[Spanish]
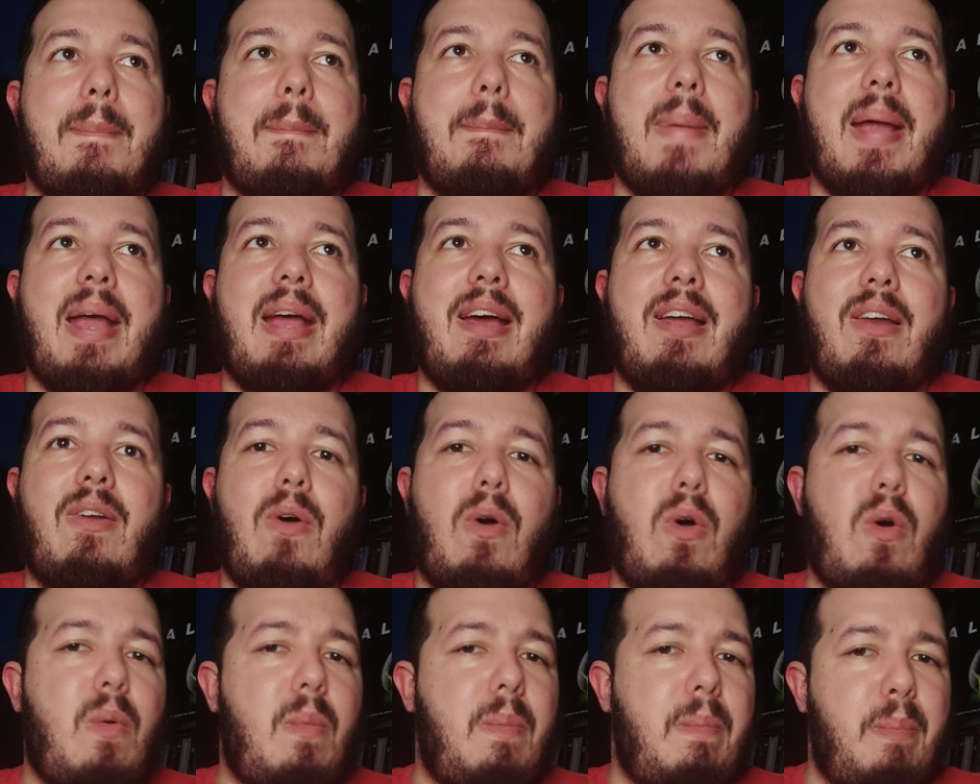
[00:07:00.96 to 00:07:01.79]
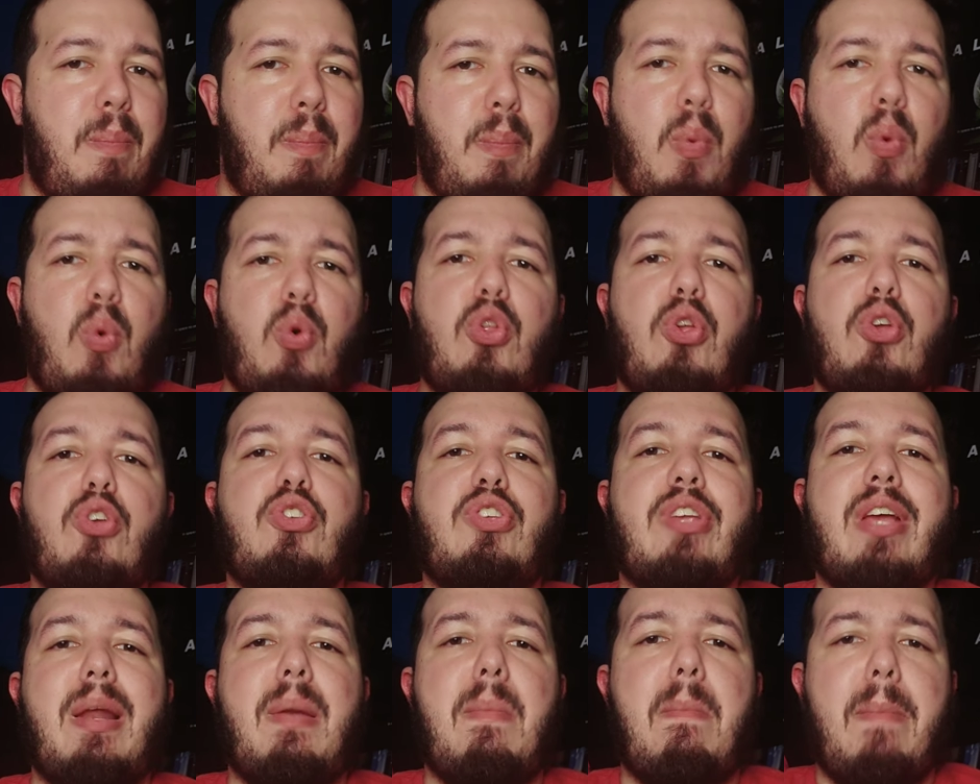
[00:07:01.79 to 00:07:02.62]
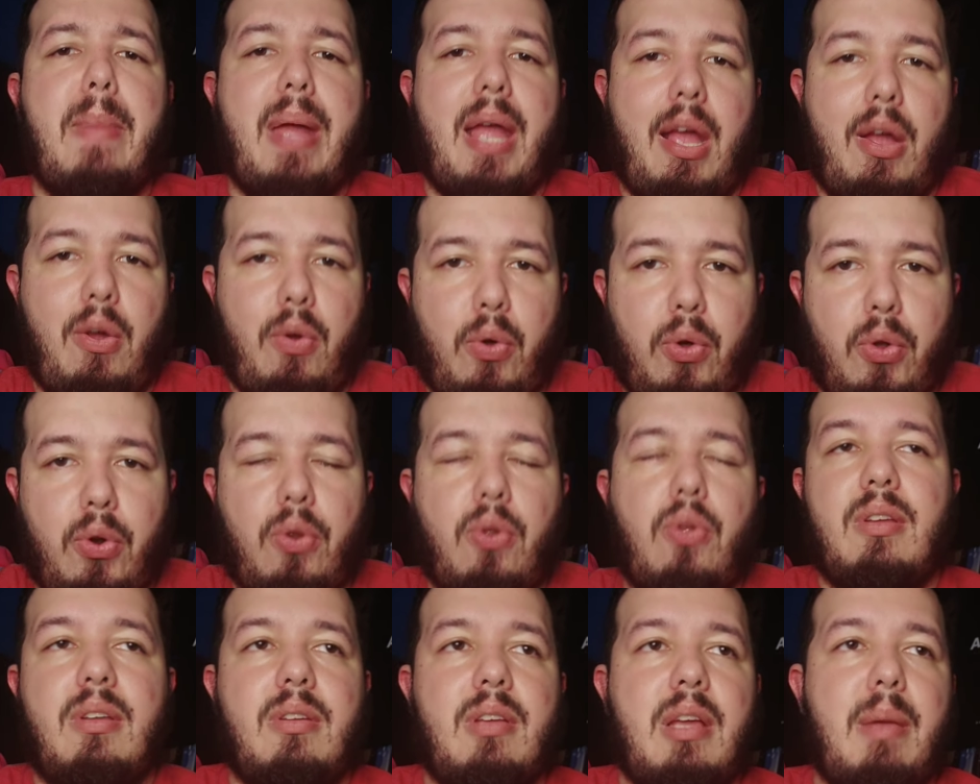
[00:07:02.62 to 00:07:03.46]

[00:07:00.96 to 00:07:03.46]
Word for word: pero pudo ser mejor.